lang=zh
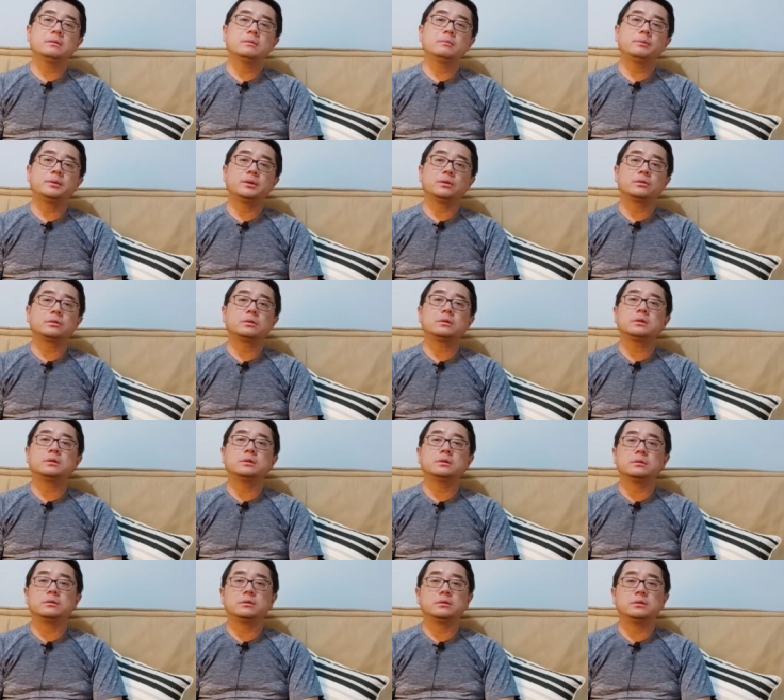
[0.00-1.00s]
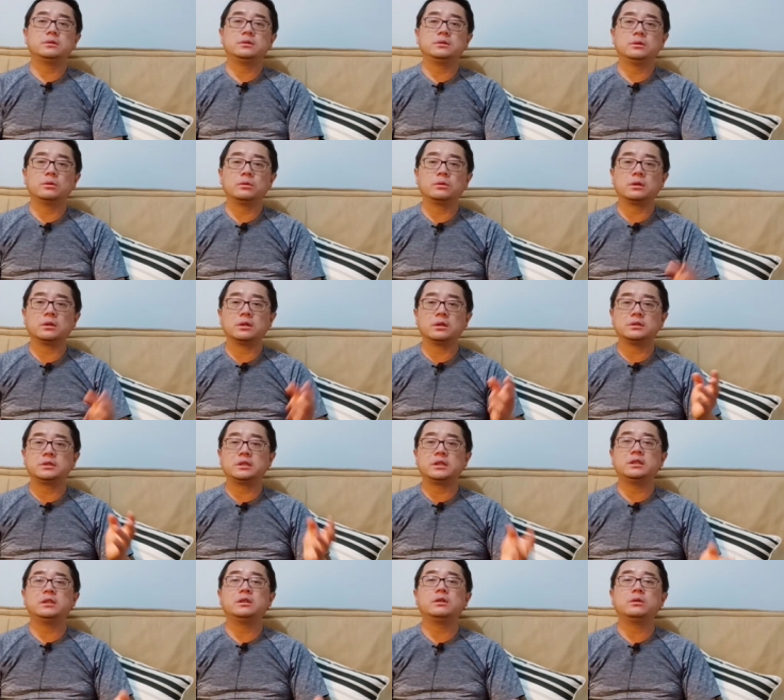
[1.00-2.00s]
比如说有有可能就
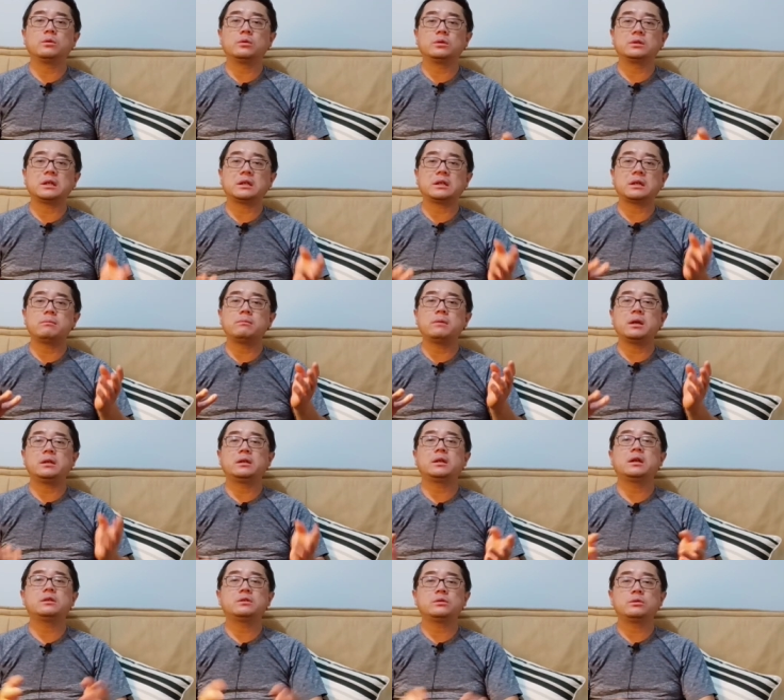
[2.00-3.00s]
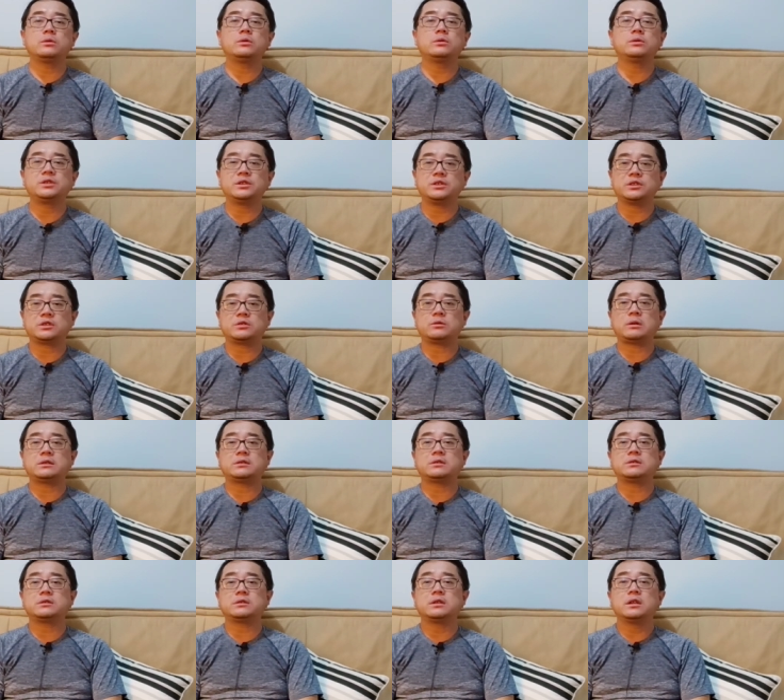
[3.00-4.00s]
一个国家，它每天就会有几十万
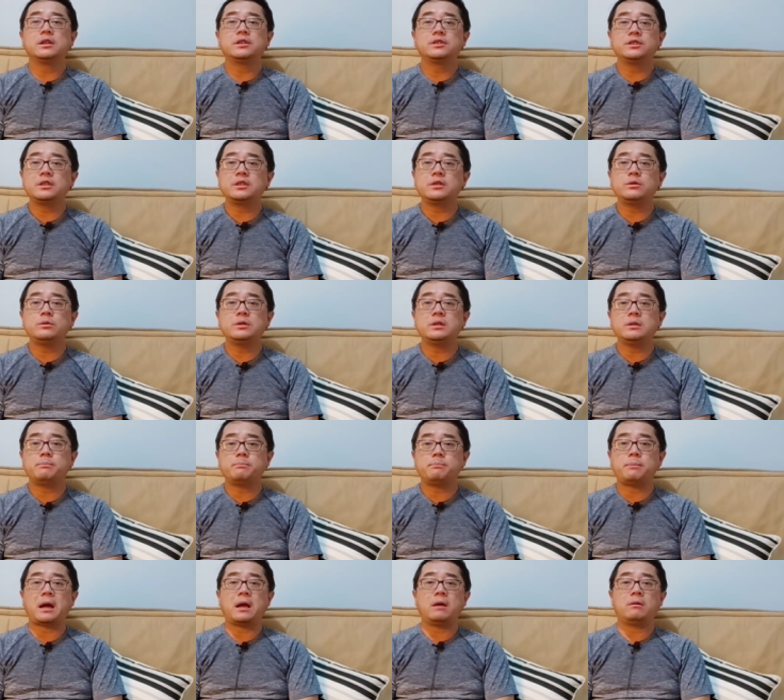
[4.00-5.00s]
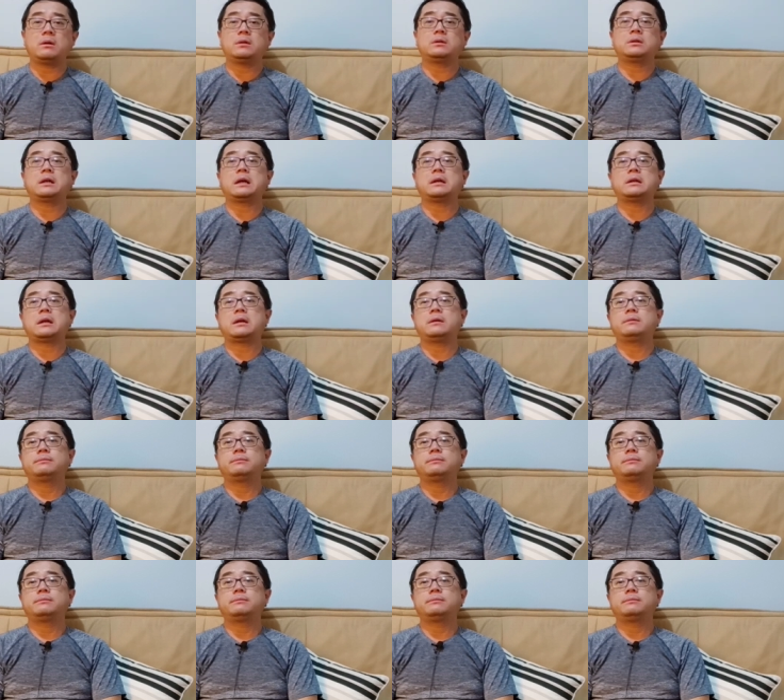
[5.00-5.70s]
甚至接近一百万人感染，